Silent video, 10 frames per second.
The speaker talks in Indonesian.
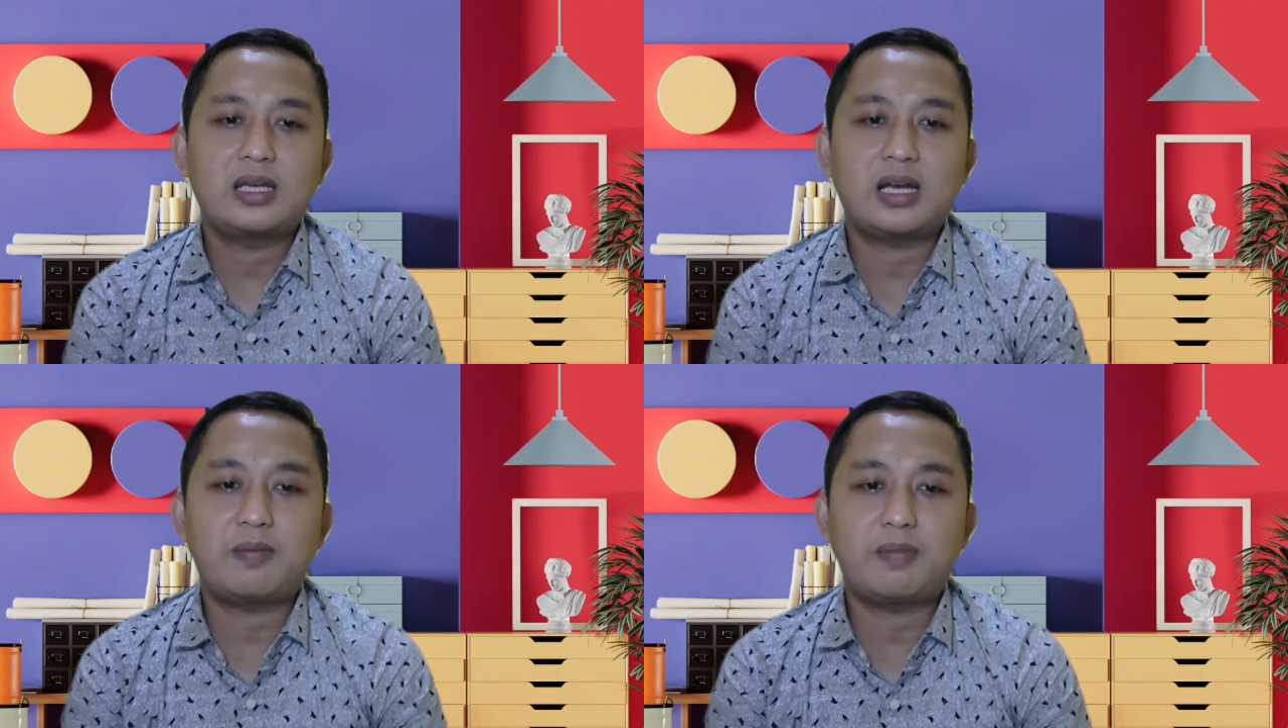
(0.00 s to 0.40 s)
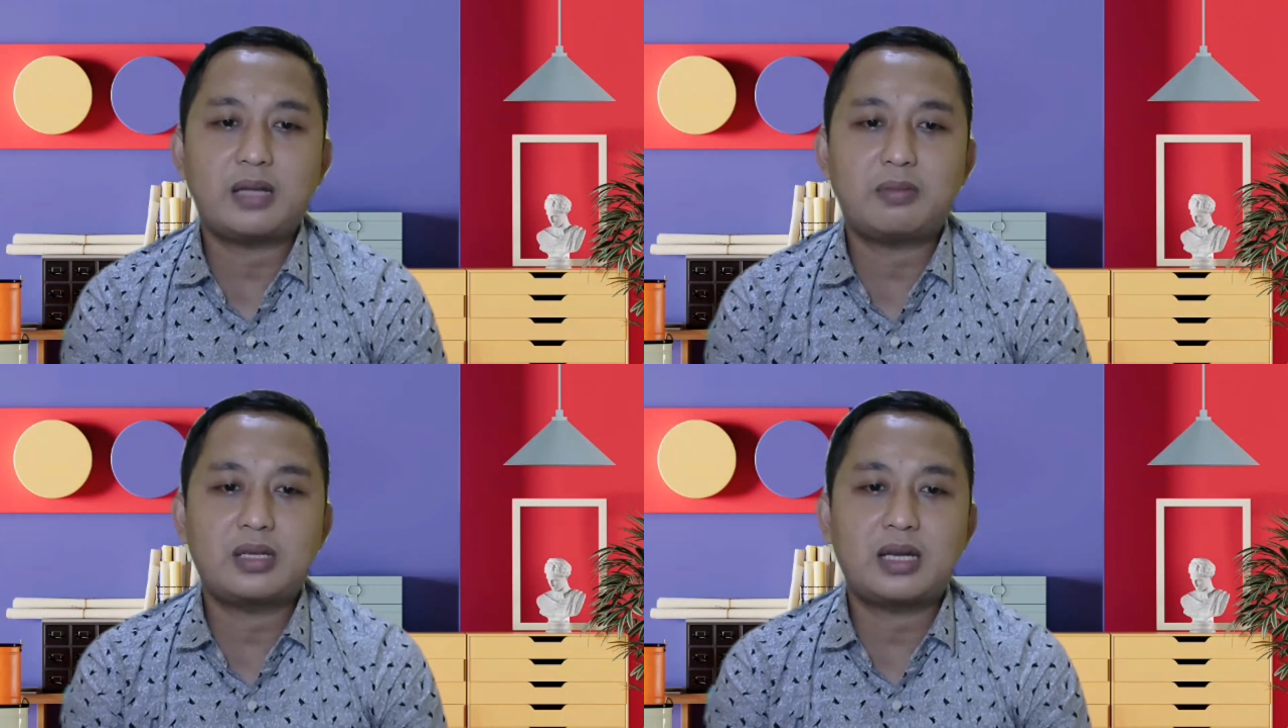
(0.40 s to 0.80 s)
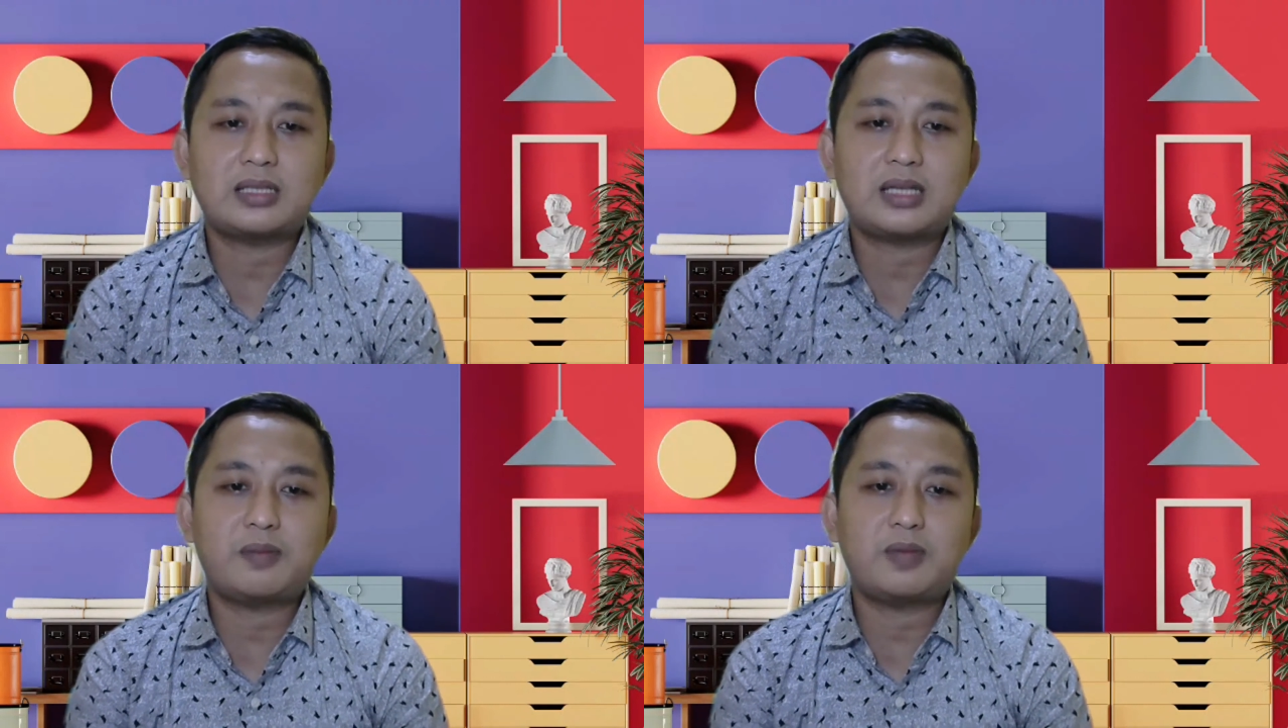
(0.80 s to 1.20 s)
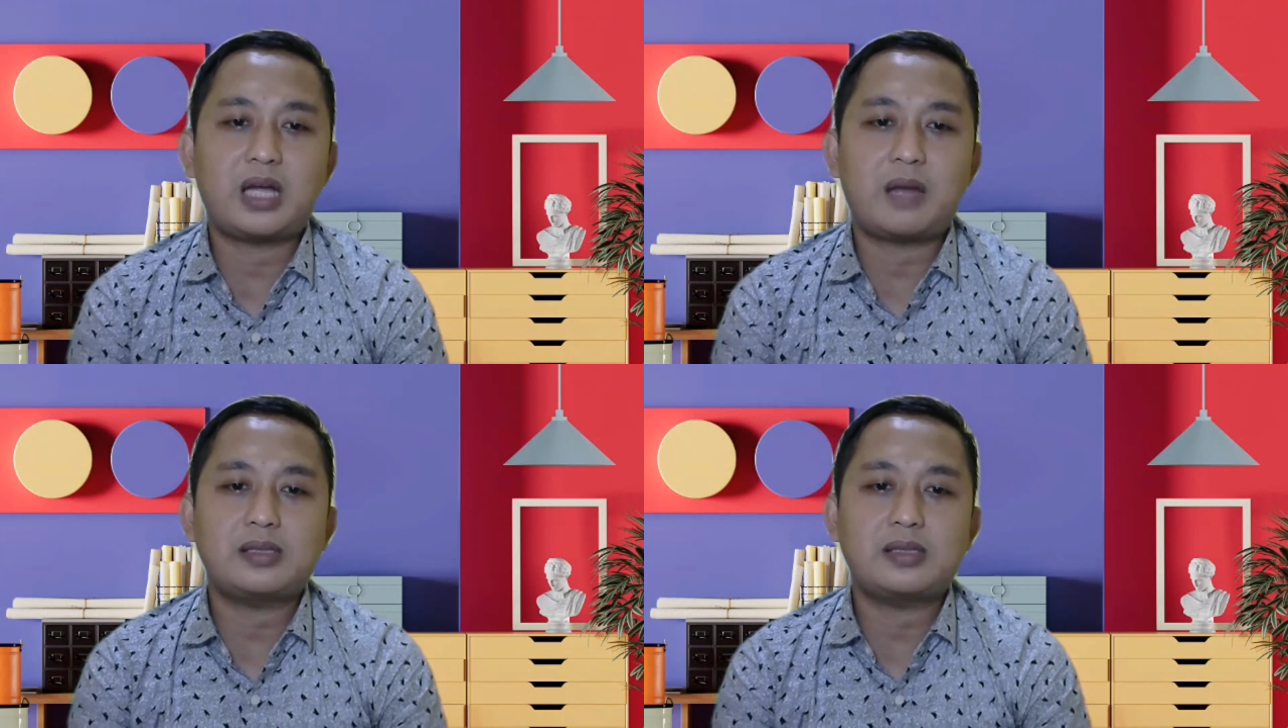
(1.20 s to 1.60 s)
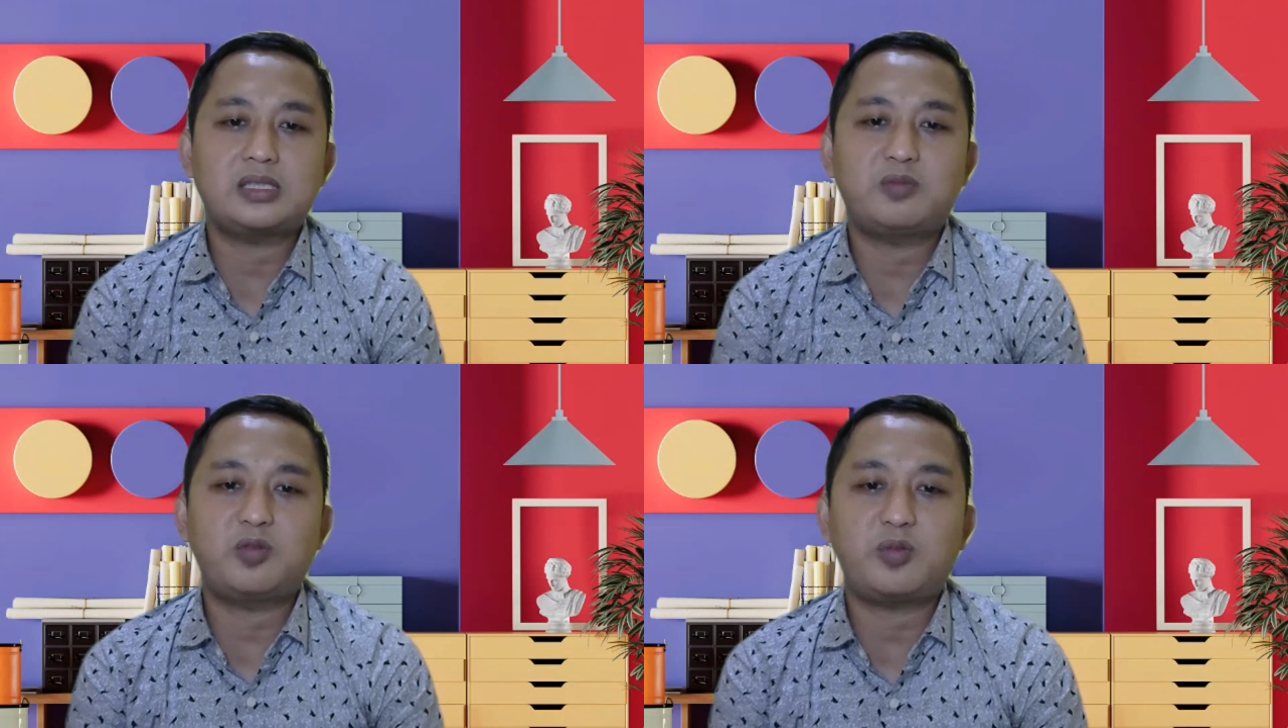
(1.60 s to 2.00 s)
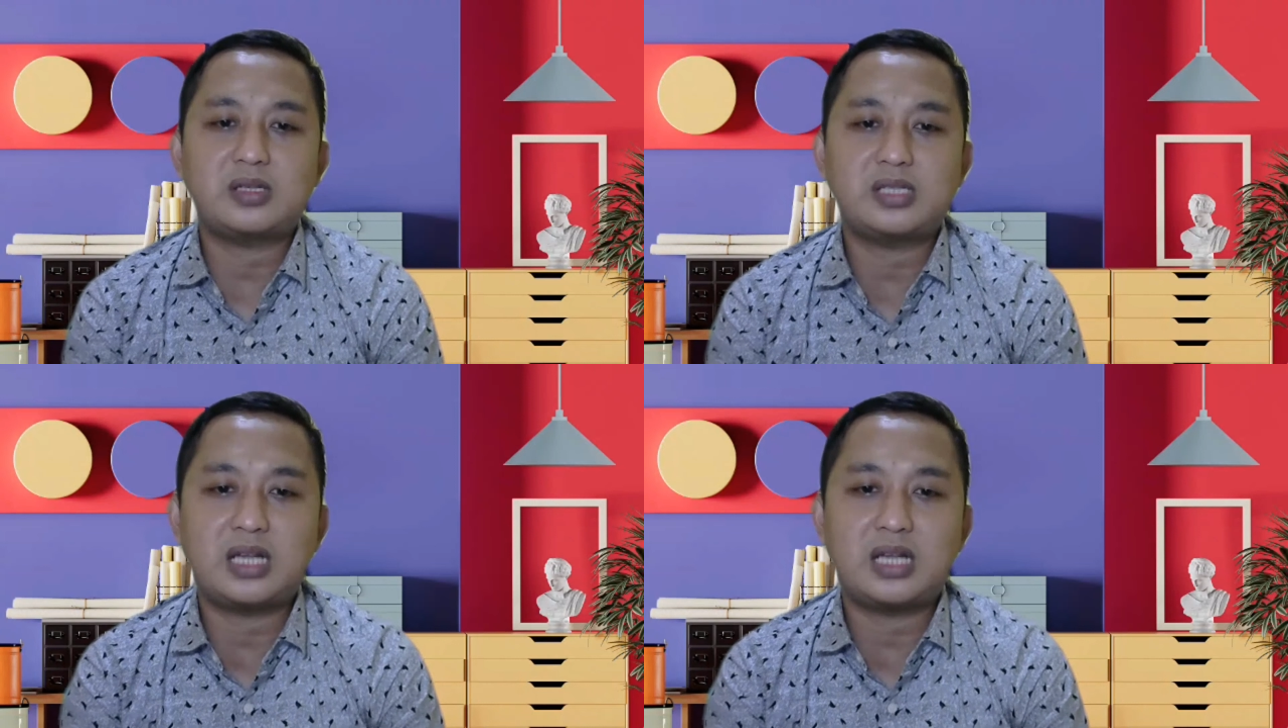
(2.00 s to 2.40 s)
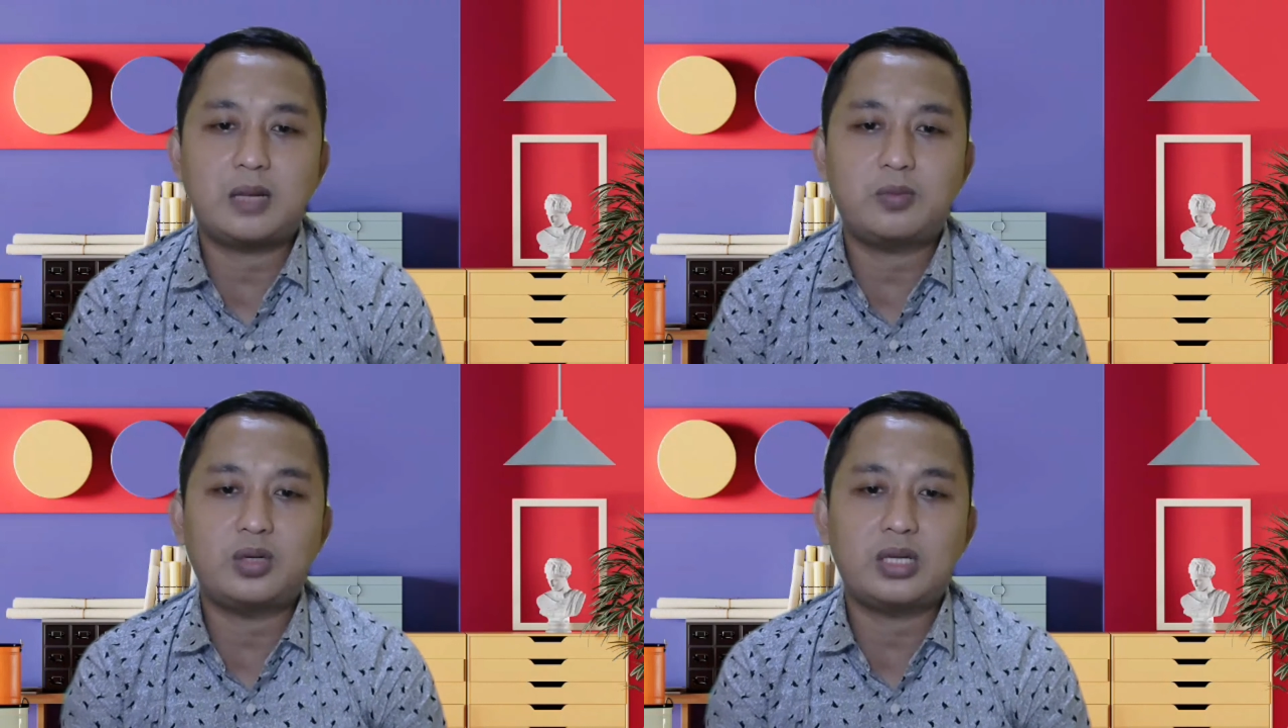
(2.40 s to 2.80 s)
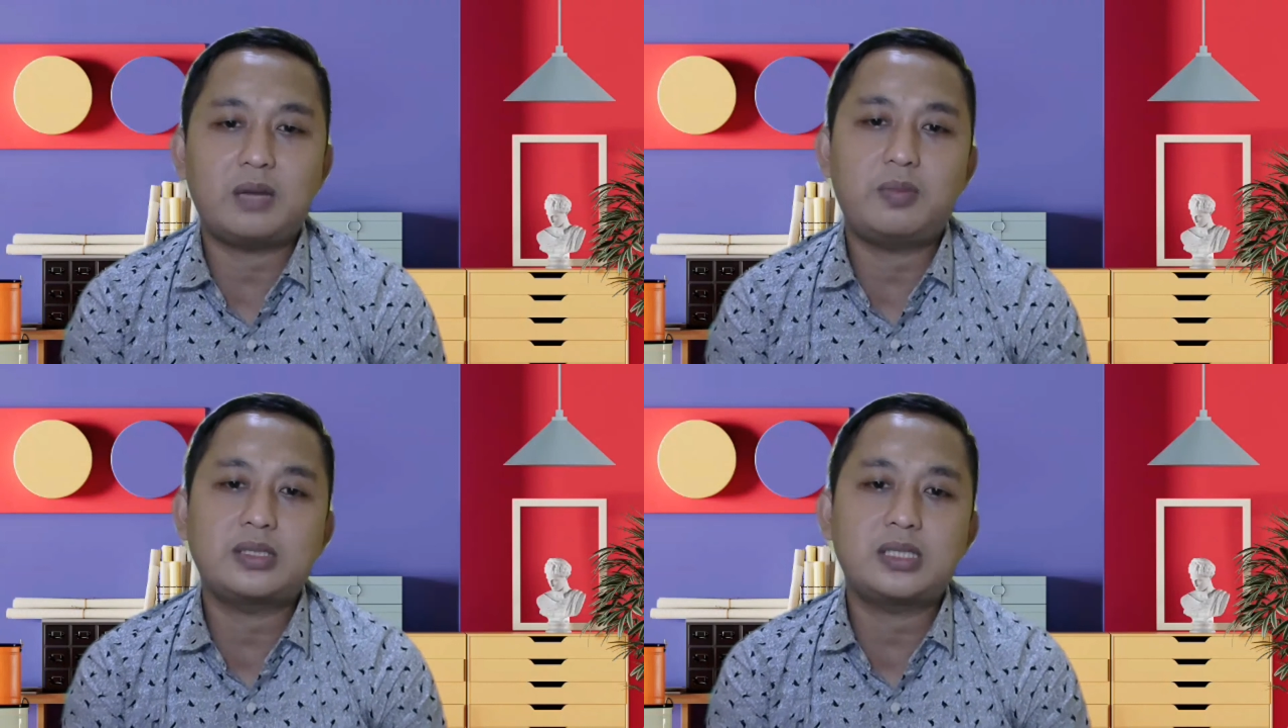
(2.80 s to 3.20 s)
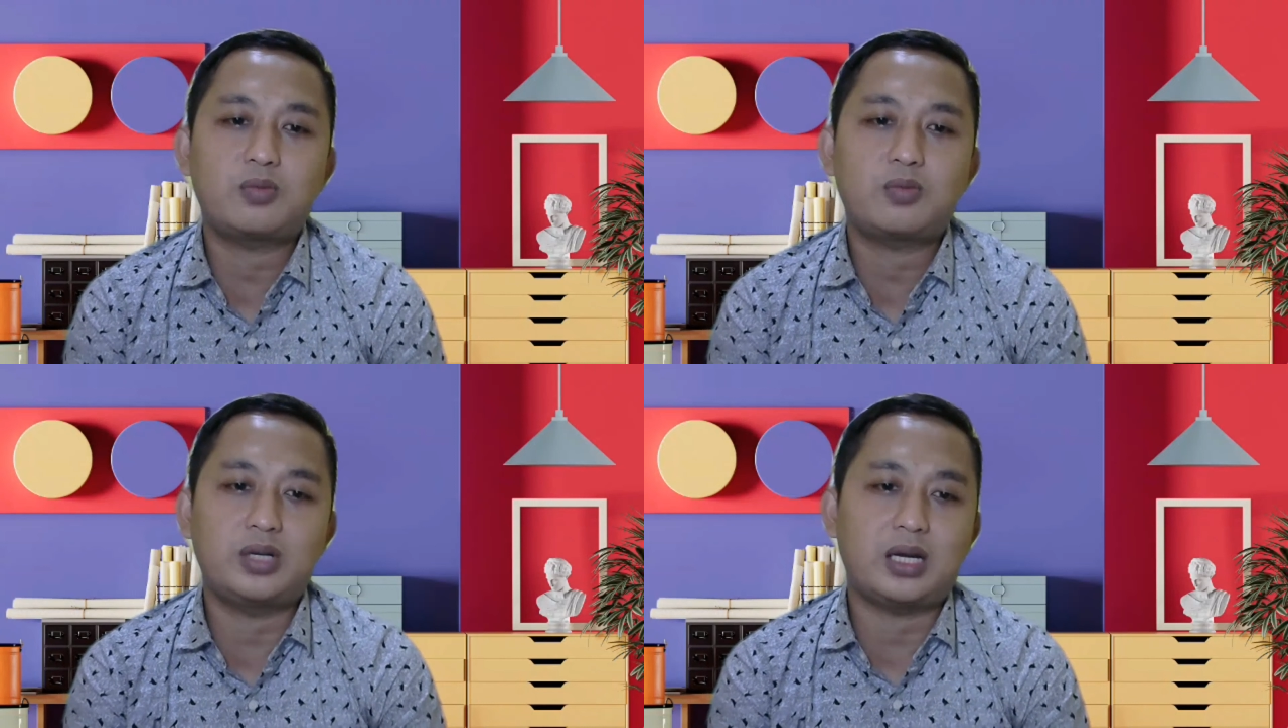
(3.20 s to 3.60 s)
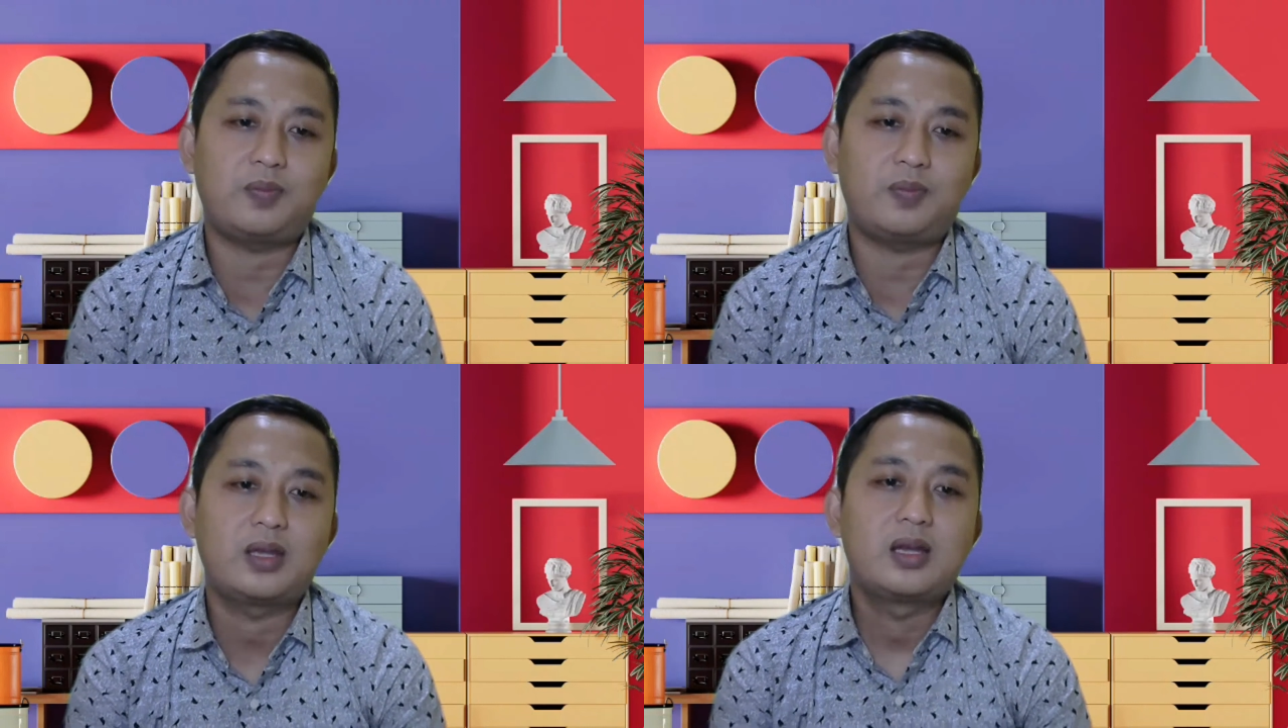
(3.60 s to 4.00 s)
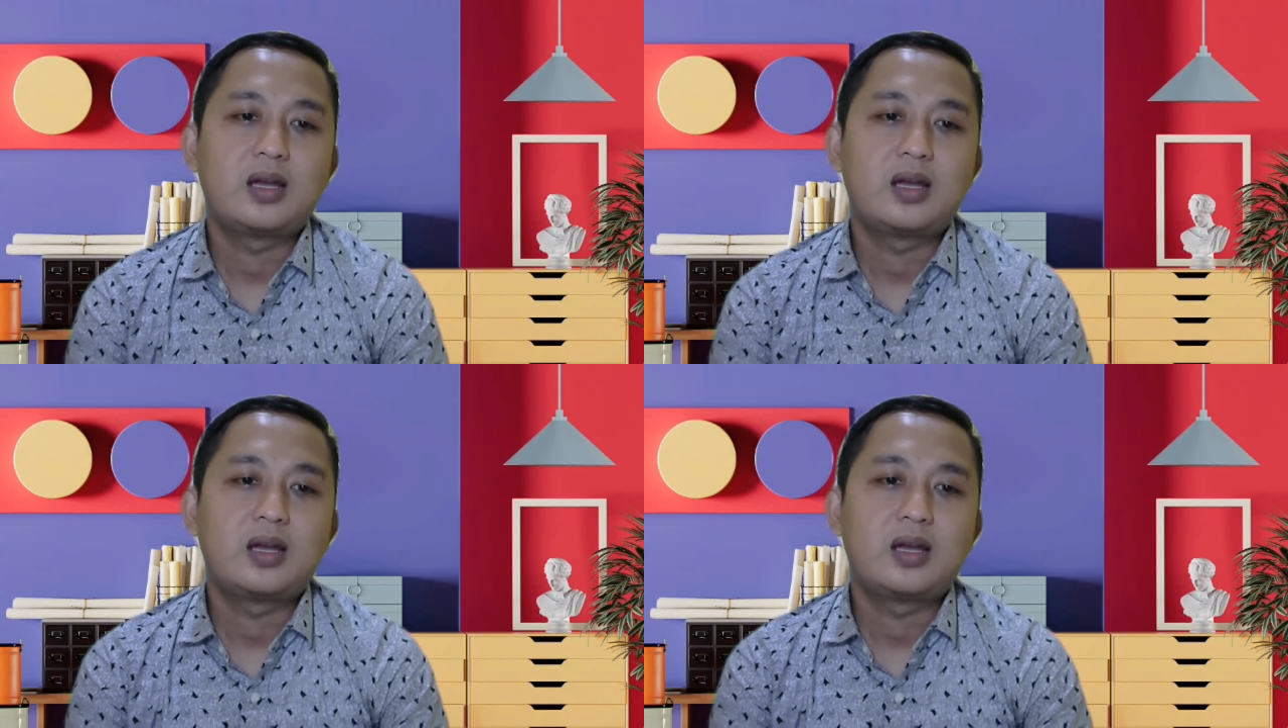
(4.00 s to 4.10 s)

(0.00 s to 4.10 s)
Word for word: yang keempat menjelaskan penerapan sistem informasi dalam dunia bisnis modern.